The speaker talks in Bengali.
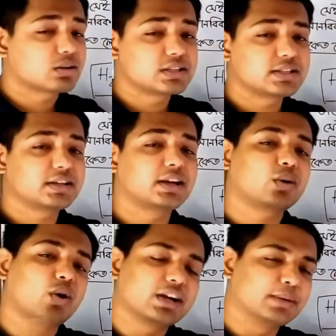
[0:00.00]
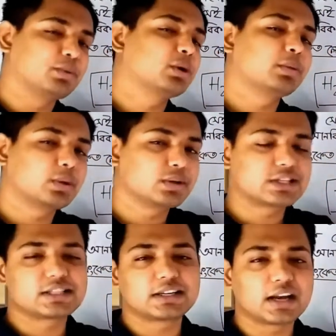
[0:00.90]
অক্সিজেনের কয়টা পরমাণু
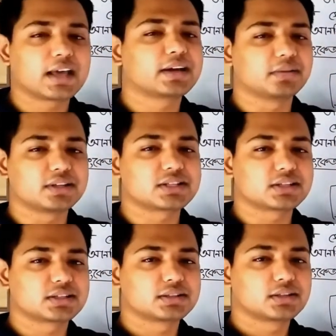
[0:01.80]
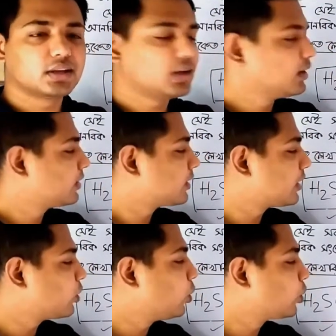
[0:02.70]
আছে সেটা লেখা হয়েছে
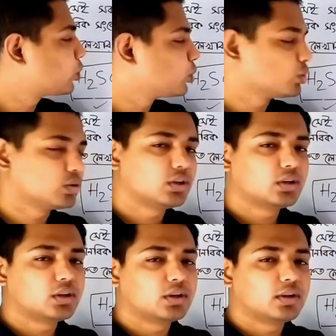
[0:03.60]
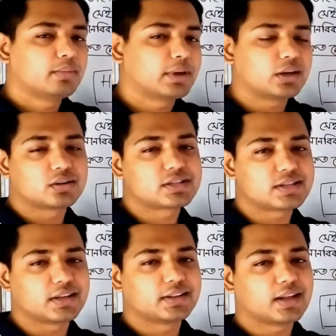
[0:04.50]
তাহলে ও টু মানে
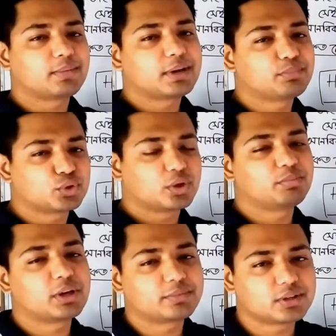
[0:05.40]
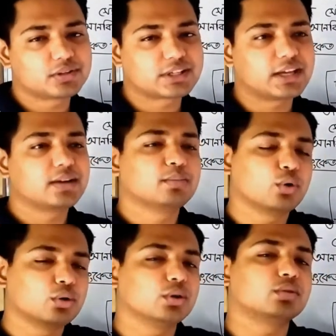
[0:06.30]
অক্সিজেন তার মানে প্রথম নিয়মটা হচ্ছে
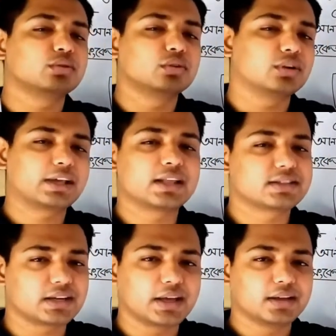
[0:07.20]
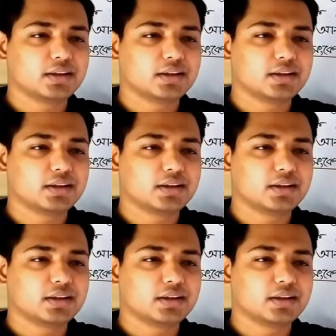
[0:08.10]
মৌল অণুগুলোর ক্ষেত্রে